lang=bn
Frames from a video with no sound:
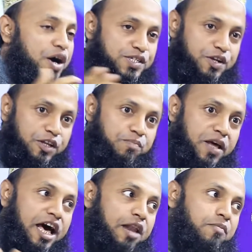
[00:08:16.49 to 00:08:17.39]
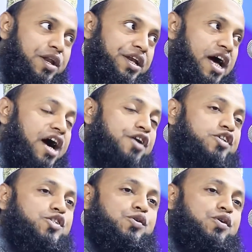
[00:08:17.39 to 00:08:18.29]
হজরত বেলাল বলেন ইয়া
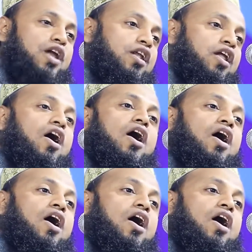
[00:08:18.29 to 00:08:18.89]
রাসূলুল্লাহ